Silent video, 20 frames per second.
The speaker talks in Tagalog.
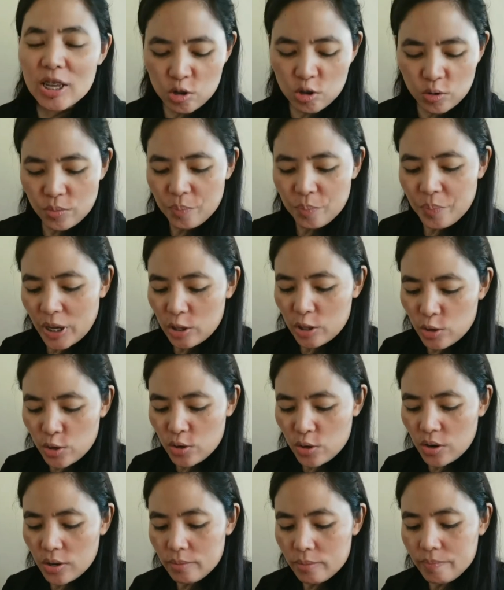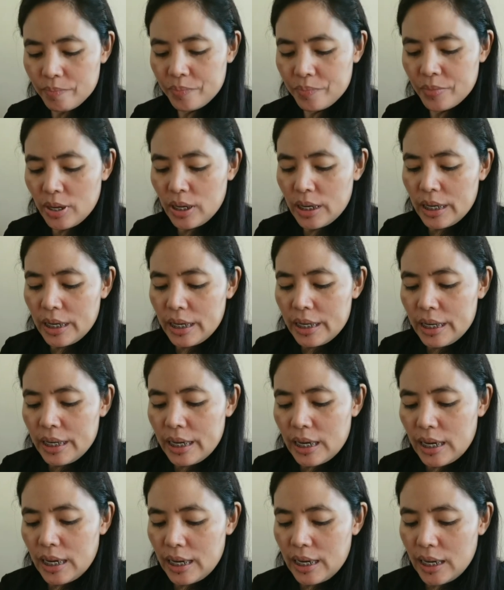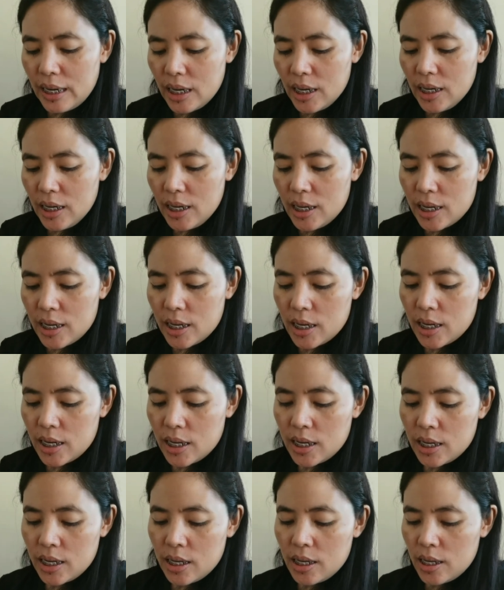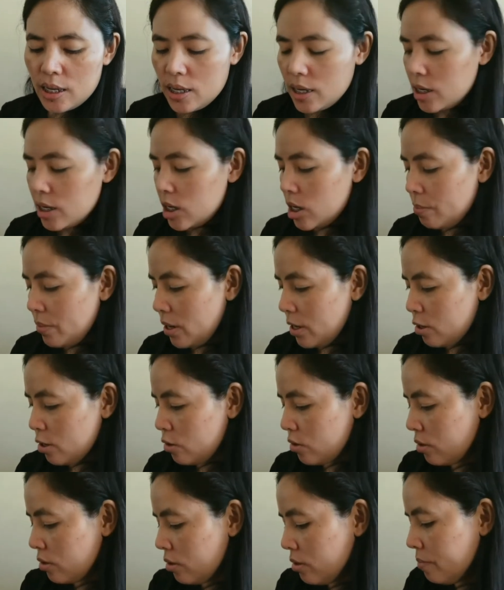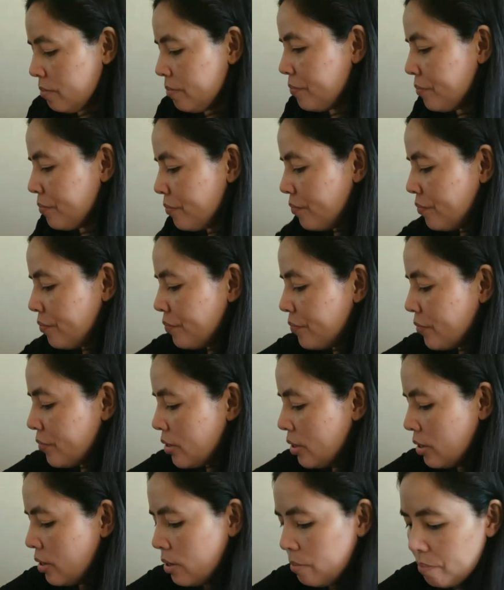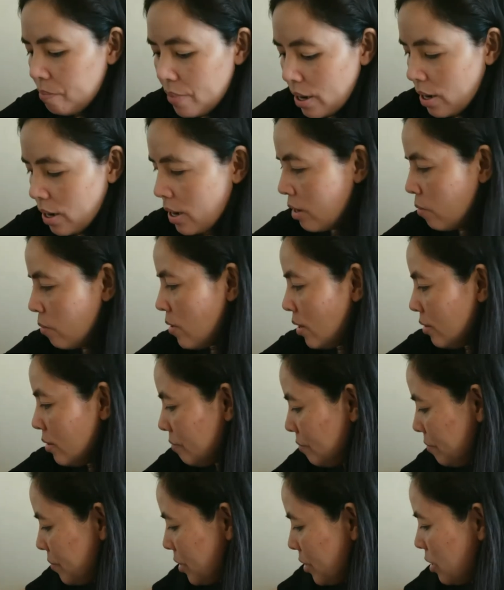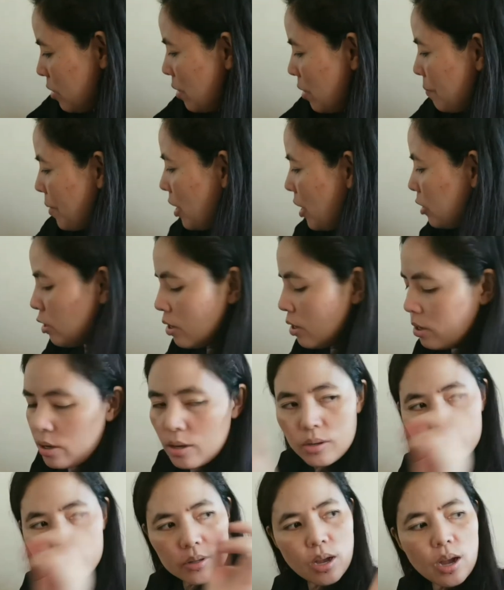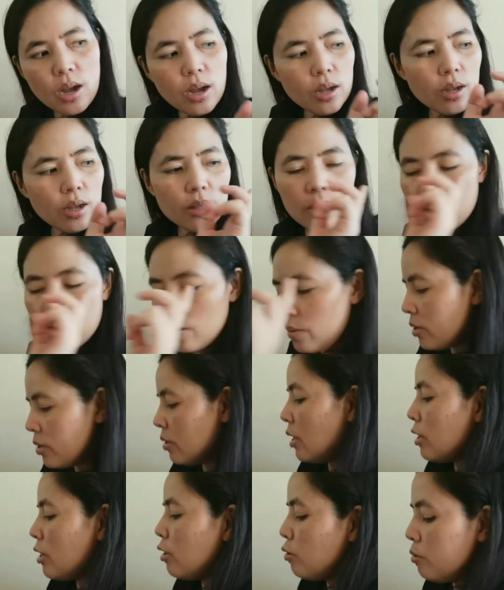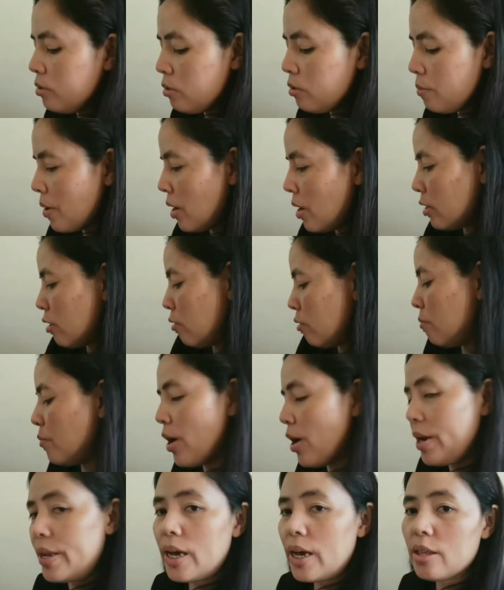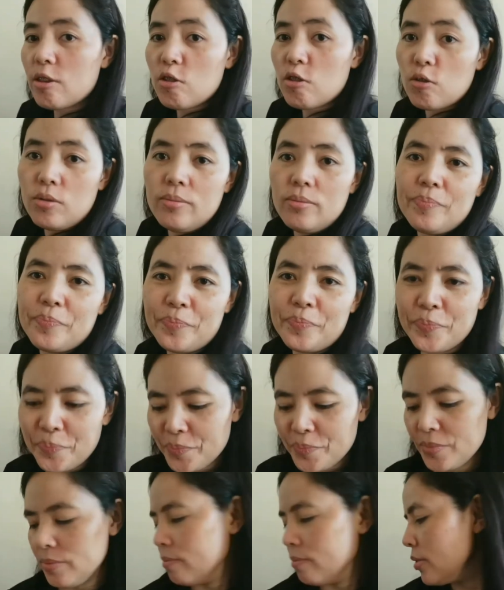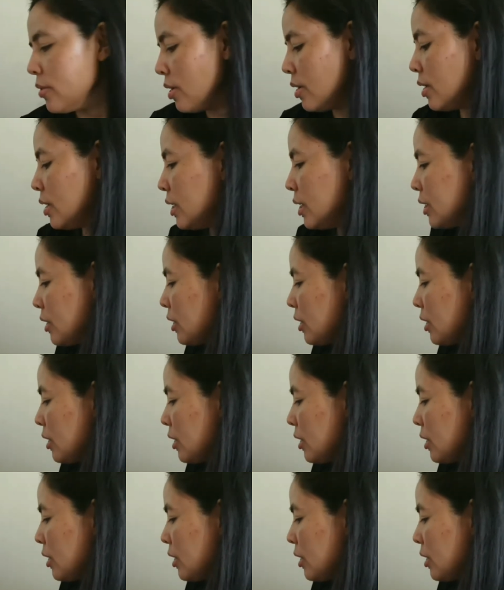so, ito yung uh, nabili ko pangalawa. Pangalawa ay pangatlo. Isa, dalawa, tatlo. So, pangatlong product na to. So,